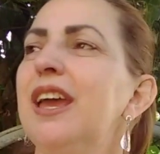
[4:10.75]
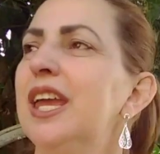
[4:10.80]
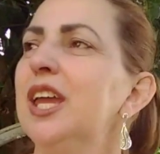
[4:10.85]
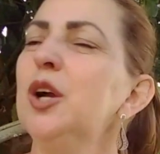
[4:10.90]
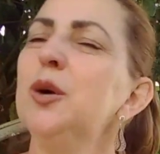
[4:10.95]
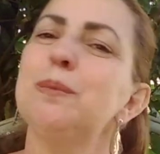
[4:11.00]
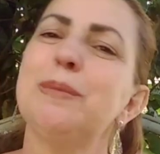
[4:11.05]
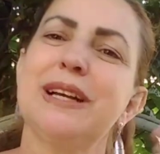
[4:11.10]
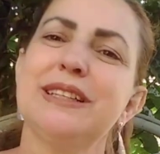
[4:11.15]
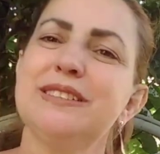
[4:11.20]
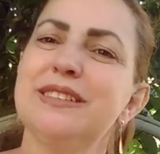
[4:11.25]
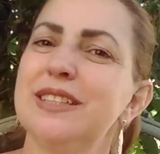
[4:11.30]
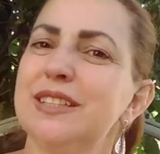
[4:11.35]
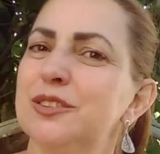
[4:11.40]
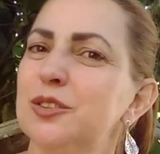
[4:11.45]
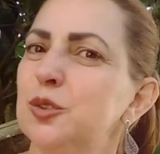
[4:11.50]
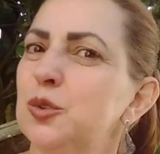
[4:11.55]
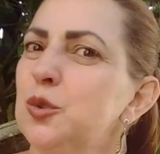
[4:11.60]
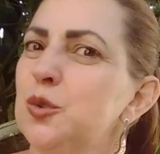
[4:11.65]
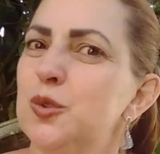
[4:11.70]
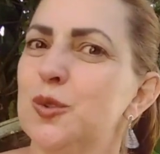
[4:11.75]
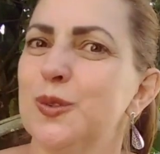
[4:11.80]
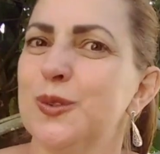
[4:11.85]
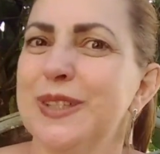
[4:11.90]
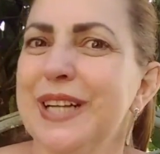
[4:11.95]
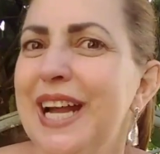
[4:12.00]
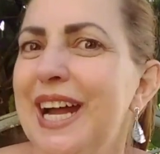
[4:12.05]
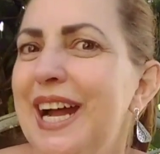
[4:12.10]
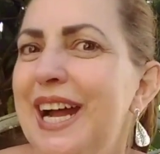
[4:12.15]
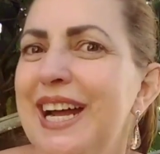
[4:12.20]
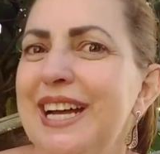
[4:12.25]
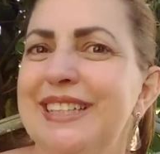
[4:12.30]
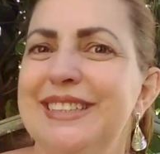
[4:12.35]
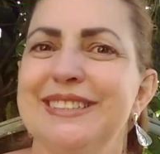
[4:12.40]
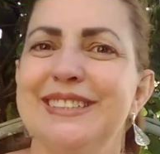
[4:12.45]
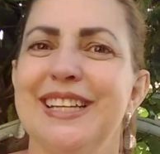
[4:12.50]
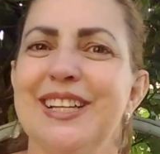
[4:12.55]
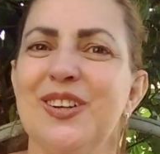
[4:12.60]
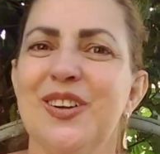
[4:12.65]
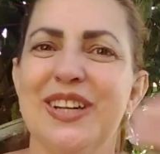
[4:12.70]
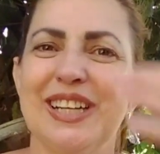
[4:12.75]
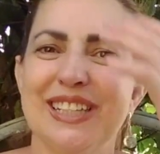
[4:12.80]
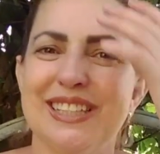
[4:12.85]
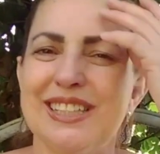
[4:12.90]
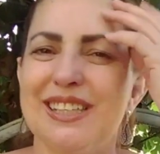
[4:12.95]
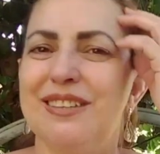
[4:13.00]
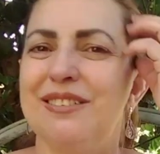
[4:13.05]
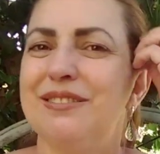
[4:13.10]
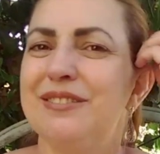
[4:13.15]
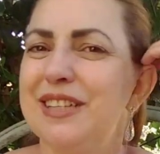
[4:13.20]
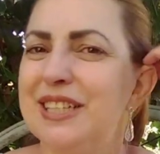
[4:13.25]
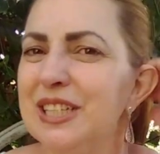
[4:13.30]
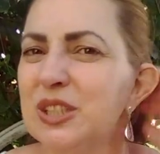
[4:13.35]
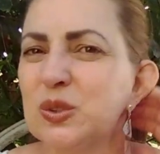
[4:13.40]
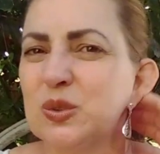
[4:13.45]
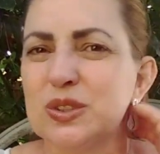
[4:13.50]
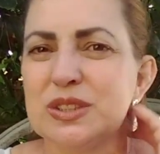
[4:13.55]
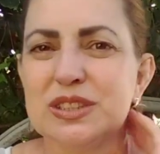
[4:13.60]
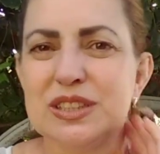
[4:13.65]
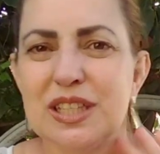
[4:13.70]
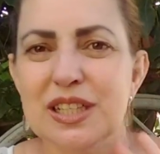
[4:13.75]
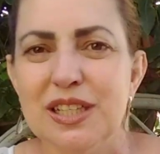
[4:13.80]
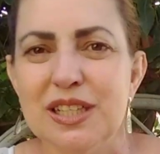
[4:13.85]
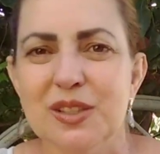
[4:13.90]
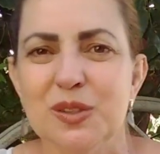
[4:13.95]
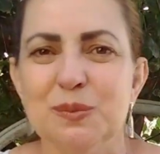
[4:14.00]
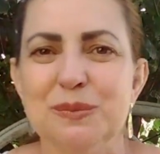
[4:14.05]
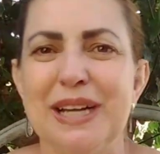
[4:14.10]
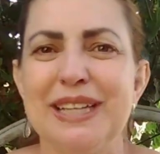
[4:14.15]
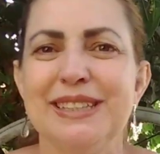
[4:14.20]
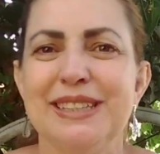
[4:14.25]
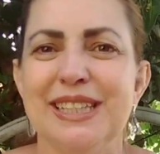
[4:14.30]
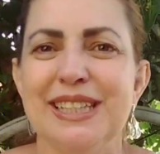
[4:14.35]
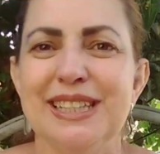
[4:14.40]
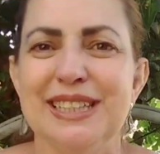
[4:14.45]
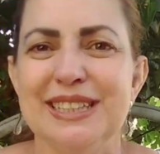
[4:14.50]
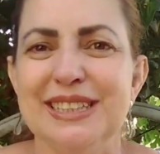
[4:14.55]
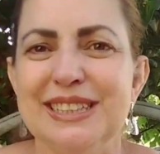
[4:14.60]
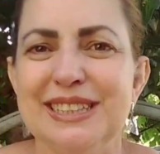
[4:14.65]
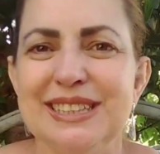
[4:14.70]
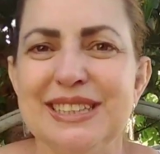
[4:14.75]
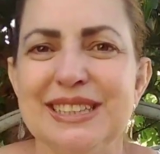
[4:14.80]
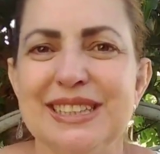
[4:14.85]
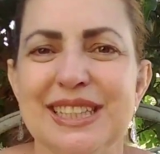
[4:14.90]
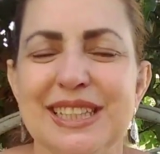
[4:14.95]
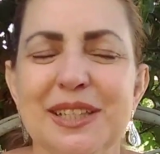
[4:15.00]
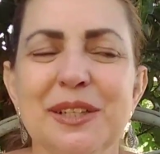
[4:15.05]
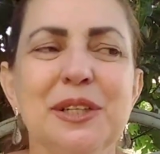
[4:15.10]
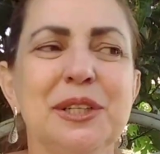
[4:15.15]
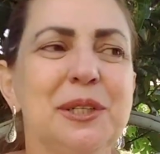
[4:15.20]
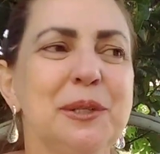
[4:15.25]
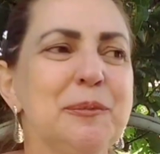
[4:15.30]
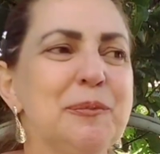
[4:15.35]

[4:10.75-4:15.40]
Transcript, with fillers: Eu passeando nos lugares, agora que é verãozão, uma delícia.